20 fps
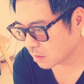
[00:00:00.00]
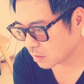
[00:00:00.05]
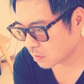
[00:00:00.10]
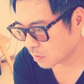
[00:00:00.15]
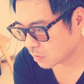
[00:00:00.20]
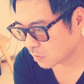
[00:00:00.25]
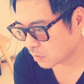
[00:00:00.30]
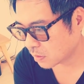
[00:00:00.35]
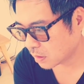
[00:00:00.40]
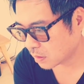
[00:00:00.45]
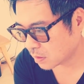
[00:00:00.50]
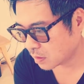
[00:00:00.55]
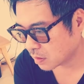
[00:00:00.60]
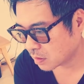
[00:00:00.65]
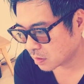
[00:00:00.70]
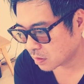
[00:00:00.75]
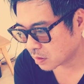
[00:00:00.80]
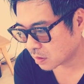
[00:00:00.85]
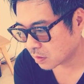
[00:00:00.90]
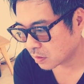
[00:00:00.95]
そのね、てっ
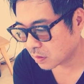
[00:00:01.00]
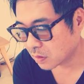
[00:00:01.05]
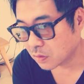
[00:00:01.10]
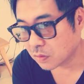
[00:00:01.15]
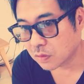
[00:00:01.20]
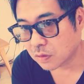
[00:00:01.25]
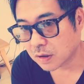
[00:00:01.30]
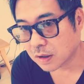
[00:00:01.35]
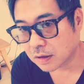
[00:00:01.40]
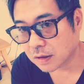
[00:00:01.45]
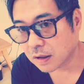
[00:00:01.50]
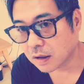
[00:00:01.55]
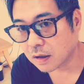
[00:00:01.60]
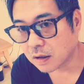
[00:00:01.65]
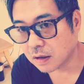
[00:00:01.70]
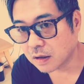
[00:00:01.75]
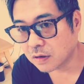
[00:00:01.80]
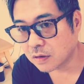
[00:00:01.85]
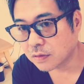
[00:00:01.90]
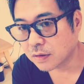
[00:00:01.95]
ちゃんっていう方
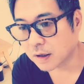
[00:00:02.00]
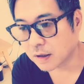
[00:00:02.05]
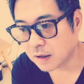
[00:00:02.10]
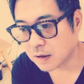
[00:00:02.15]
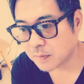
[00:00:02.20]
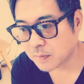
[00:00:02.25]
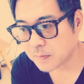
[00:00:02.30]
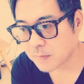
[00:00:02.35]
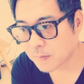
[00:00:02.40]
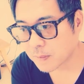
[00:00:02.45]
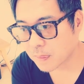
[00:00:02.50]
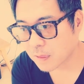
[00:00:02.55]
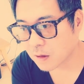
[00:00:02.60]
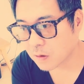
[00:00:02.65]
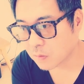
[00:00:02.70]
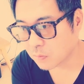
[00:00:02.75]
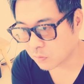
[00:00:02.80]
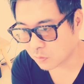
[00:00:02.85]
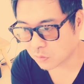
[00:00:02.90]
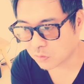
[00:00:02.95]
がね、いくらね、
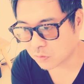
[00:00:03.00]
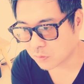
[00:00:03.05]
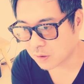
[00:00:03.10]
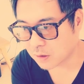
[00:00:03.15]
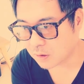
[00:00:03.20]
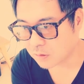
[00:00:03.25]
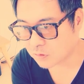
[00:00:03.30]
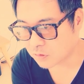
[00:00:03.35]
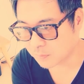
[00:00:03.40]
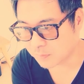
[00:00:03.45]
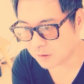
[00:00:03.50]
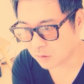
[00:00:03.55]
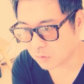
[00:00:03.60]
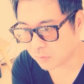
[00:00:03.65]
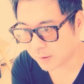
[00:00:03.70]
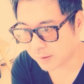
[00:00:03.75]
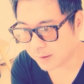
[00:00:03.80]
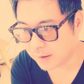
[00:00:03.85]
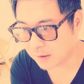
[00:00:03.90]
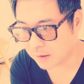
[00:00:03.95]
僕は罪に
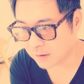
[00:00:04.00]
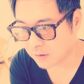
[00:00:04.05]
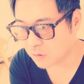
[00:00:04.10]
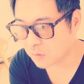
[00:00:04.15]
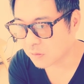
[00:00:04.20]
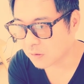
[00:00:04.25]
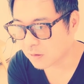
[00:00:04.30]
問われないと